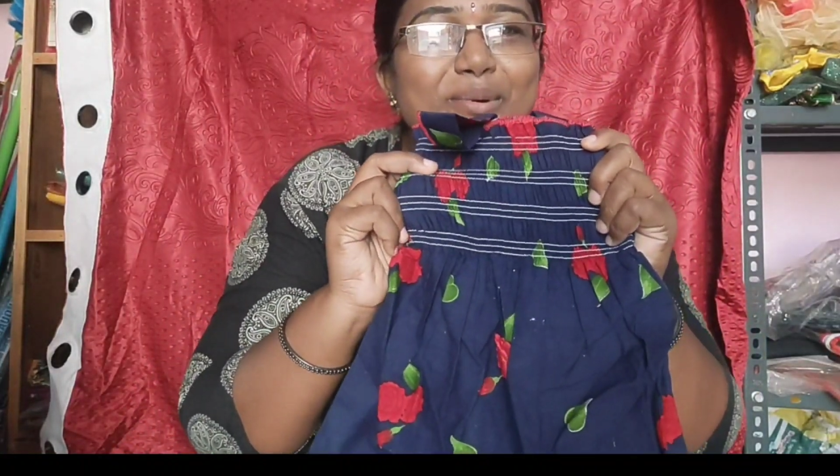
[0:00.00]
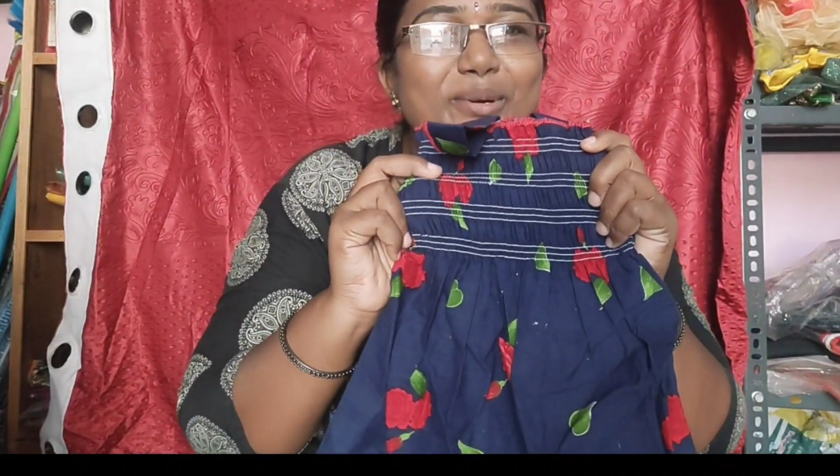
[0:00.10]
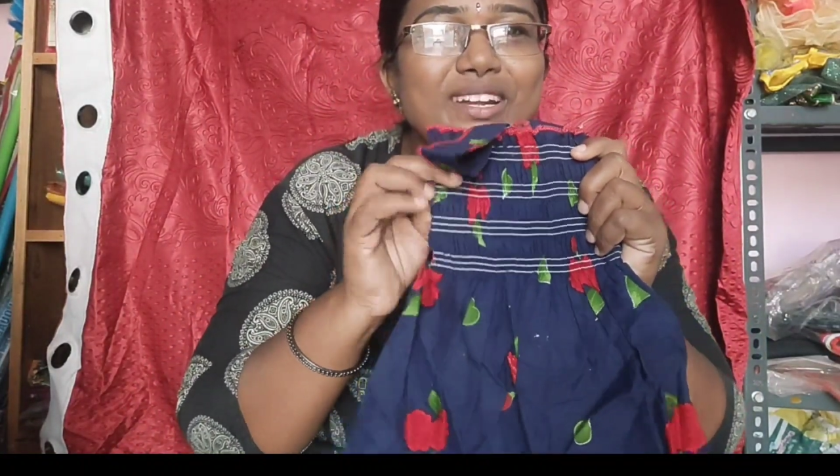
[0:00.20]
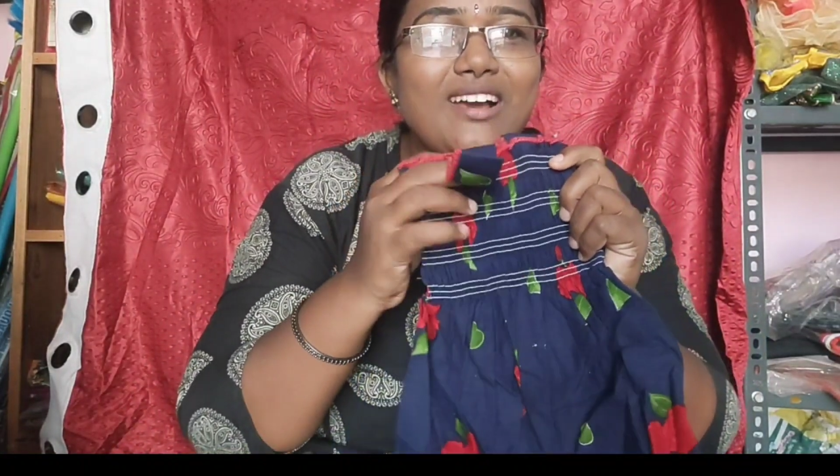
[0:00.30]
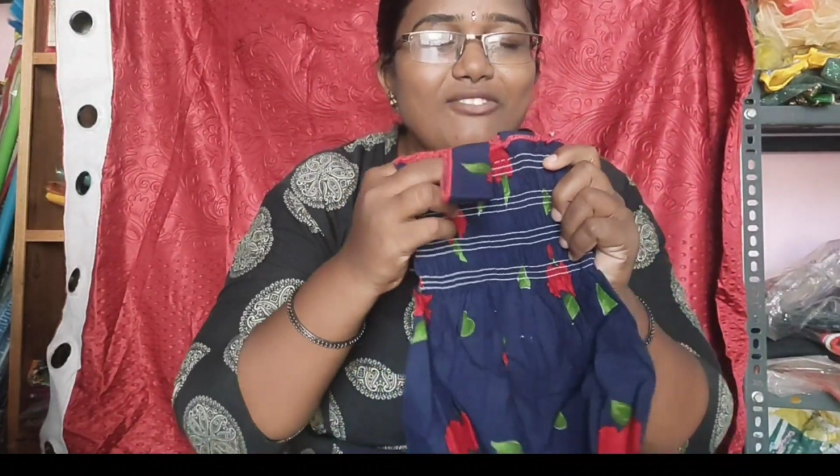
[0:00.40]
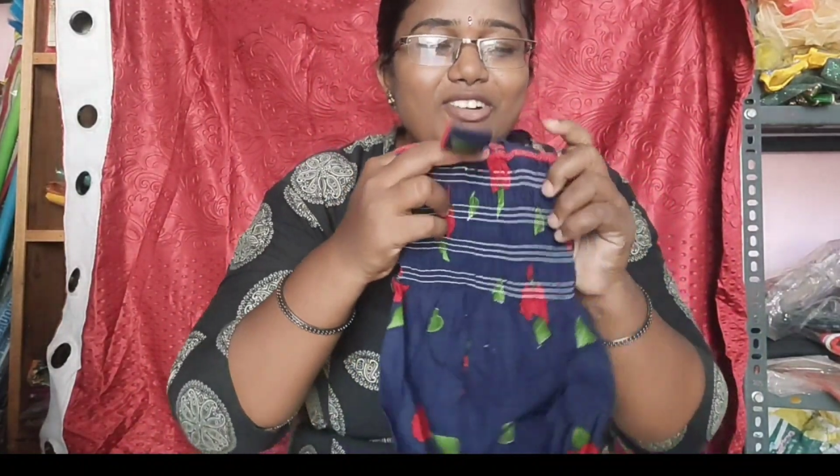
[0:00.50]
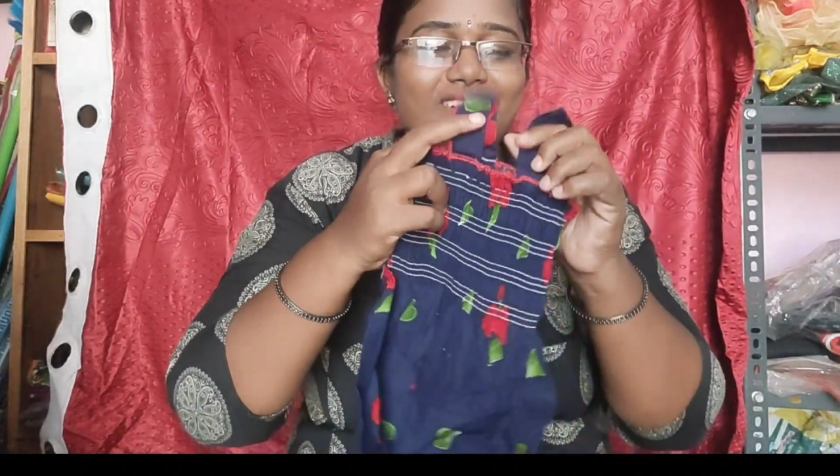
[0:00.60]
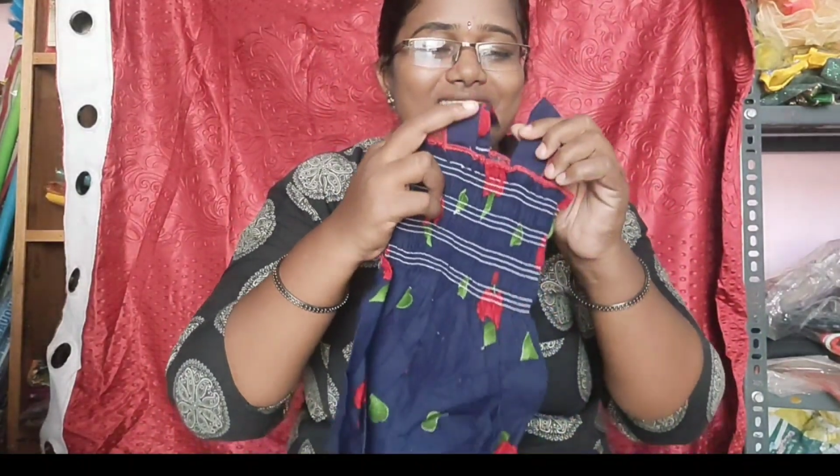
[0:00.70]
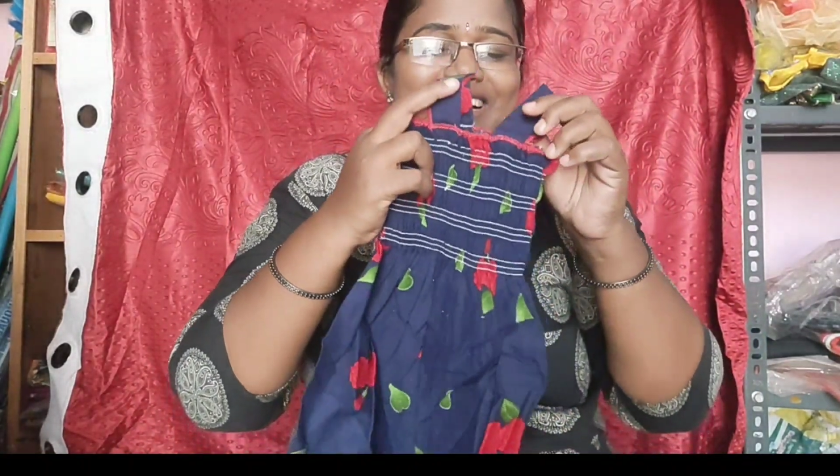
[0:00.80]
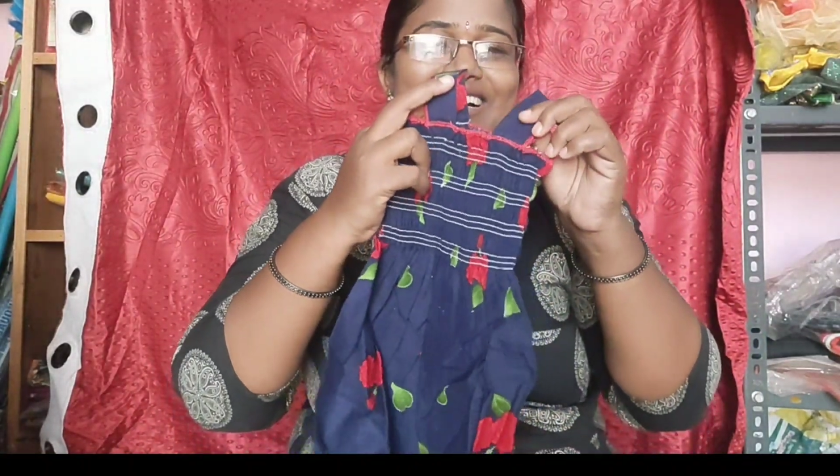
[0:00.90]
போட்டோன்னா அவ்வளோ
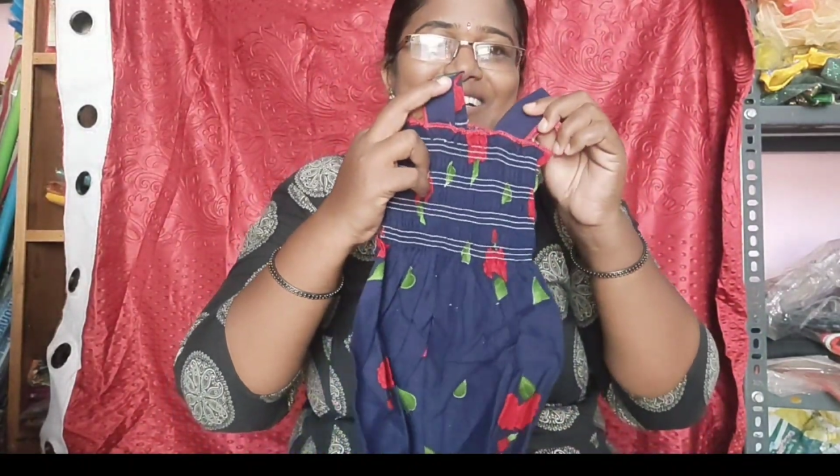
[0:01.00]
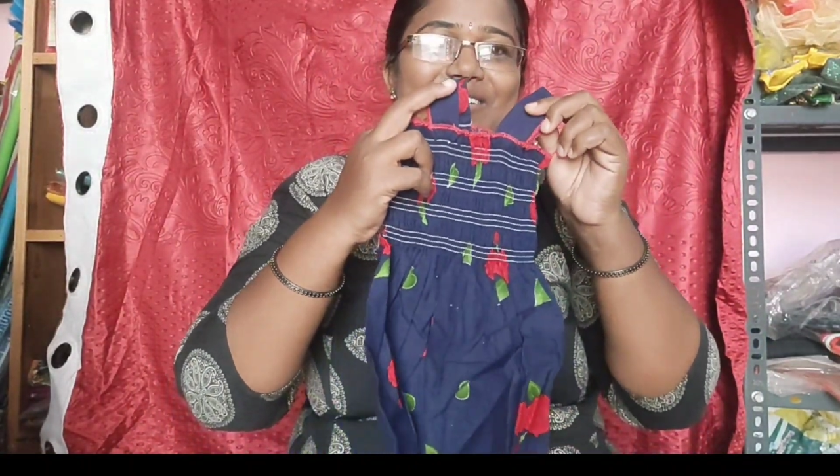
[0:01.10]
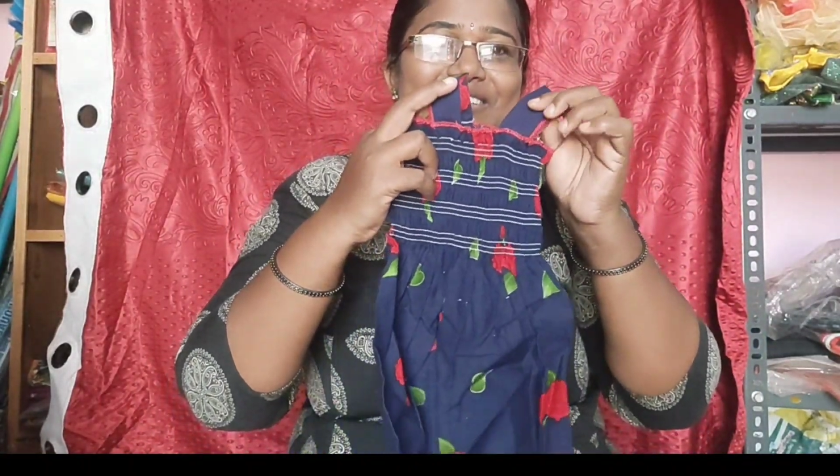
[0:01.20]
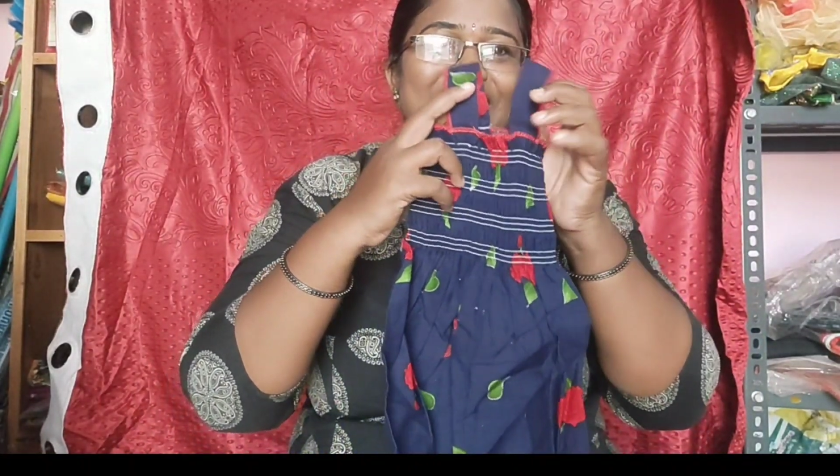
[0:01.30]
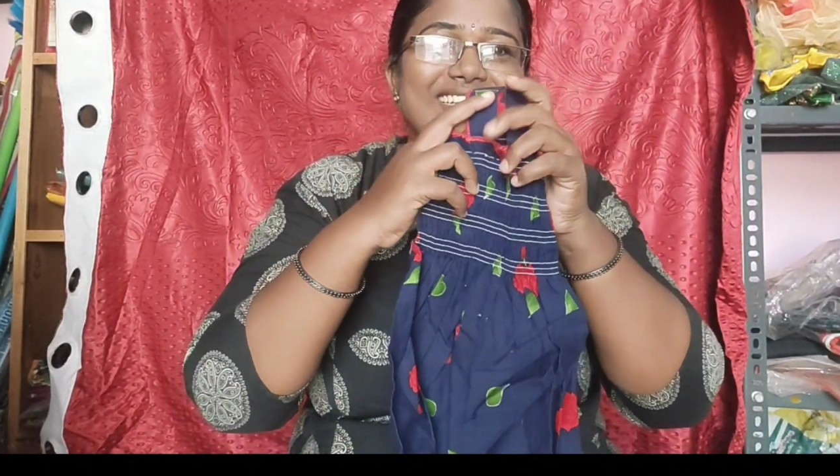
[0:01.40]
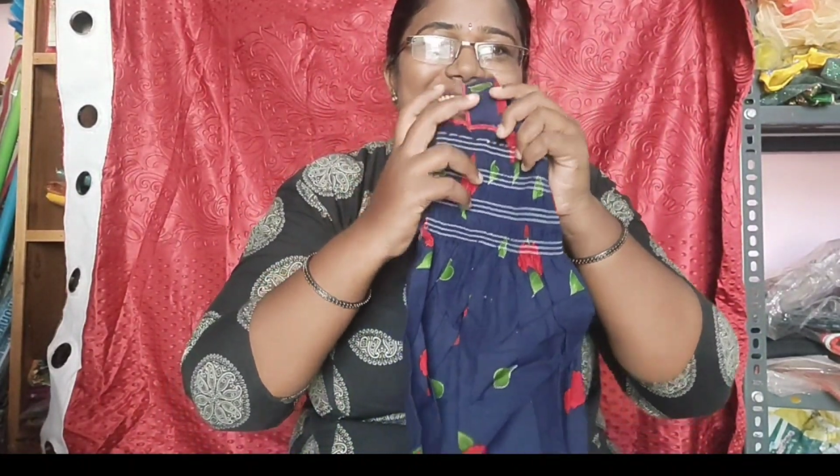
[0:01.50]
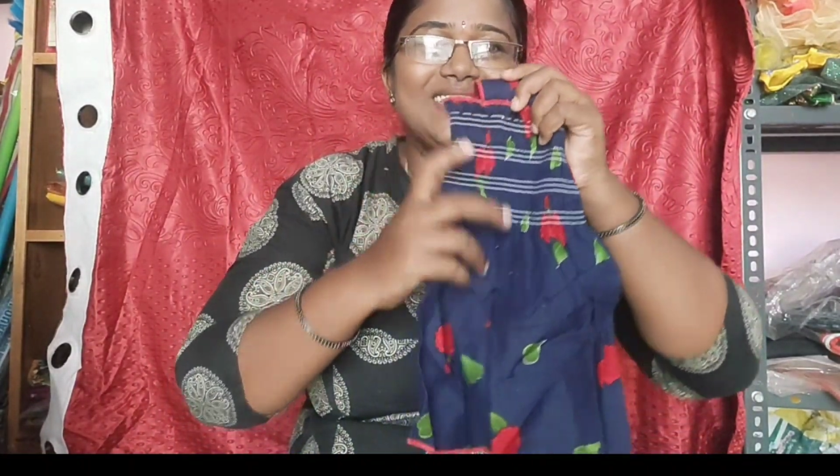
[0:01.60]
அழகாக இருக்குங்க